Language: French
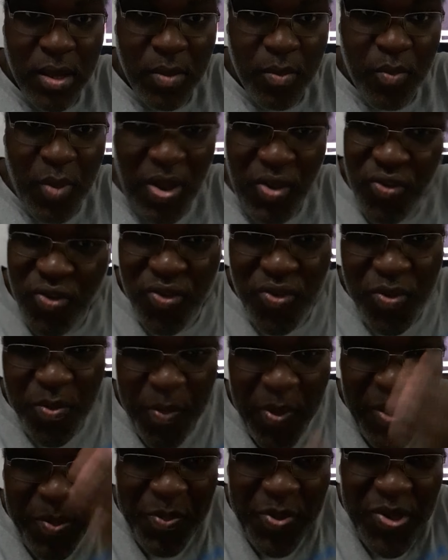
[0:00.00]
Moi, je ne suis
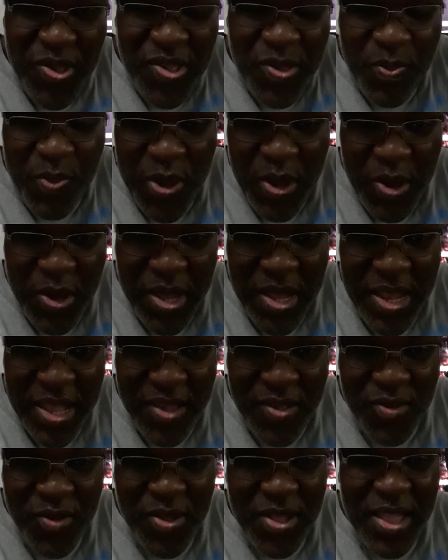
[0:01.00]
pas plus supérieur que
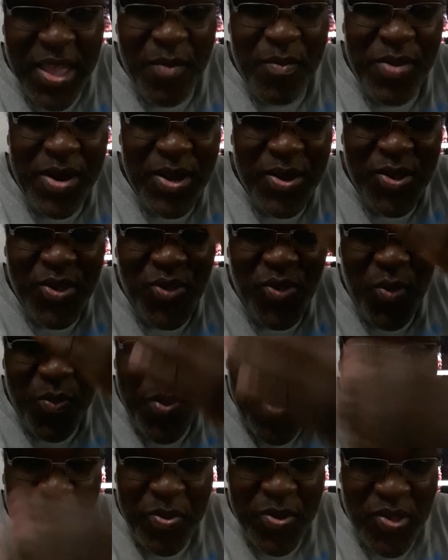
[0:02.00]
les autres. Les Blancs ne sont
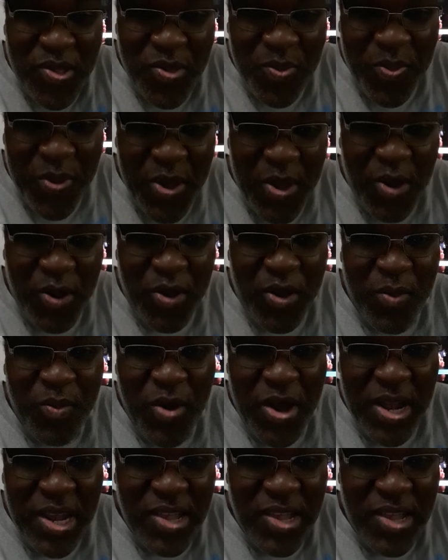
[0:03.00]
pas plus supérieurs que moi.